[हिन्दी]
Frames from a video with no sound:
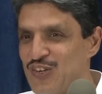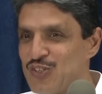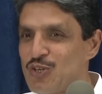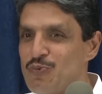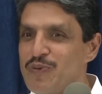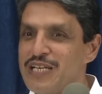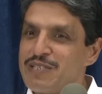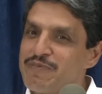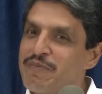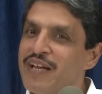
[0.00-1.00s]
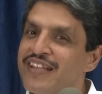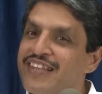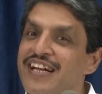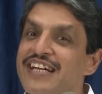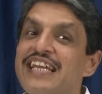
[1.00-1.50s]
उसको बीच में भी
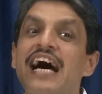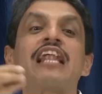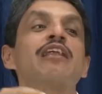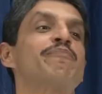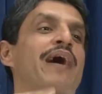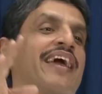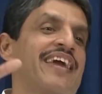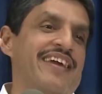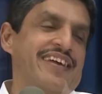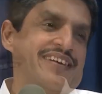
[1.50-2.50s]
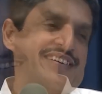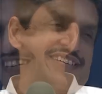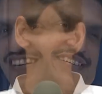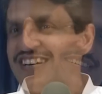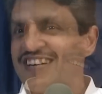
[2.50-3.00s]
अंदर डाल पाए
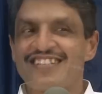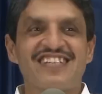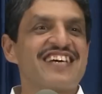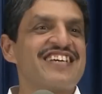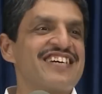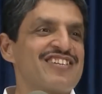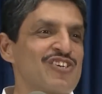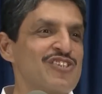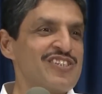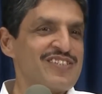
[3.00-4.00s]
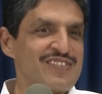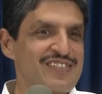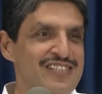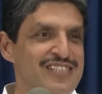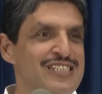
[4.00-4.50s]
इसके लिए तो
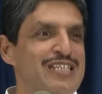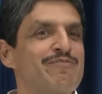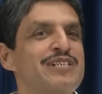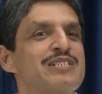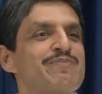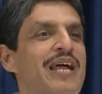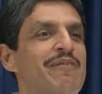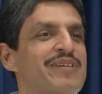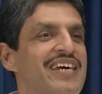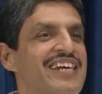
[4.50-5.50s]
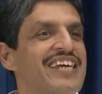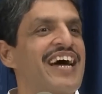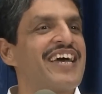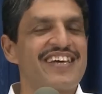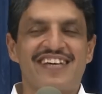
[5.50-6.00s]
समझ प्राप्त करने
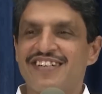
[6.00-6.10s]
आए